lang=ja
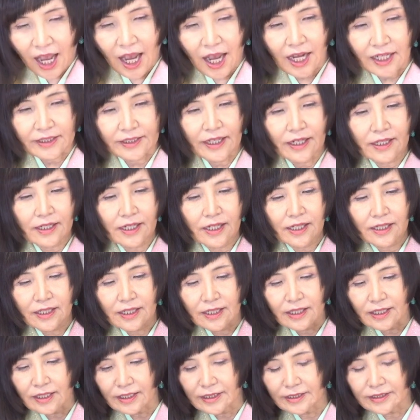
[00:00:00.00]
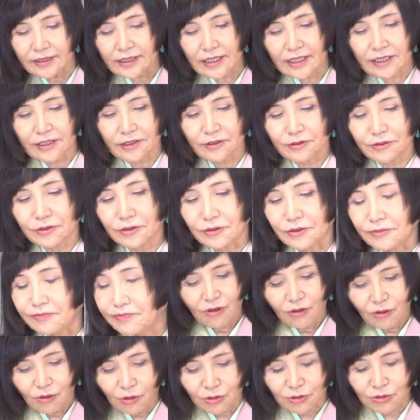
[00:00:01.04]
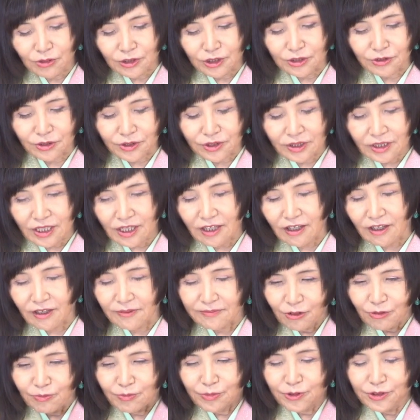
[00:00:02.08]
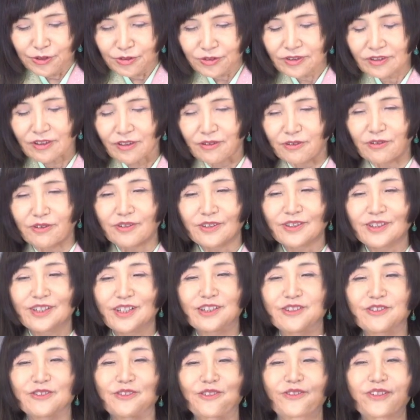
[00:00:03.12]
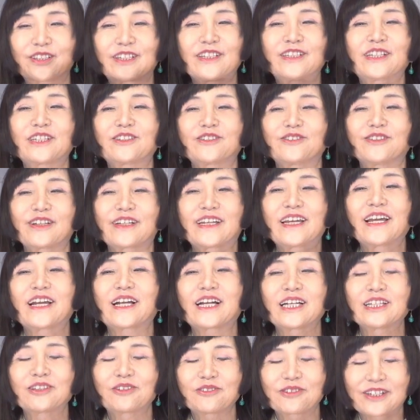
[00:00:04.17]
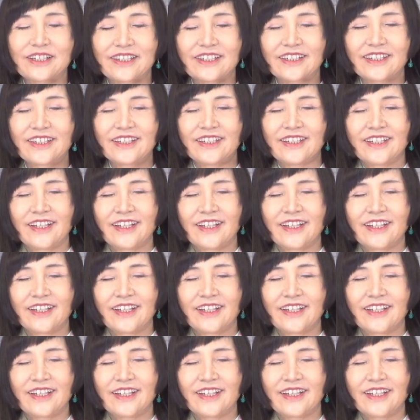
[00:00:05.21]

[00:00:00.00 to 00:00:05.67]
穴が開いていることによってビューってこうなんていうの私たちの、ね、血管とか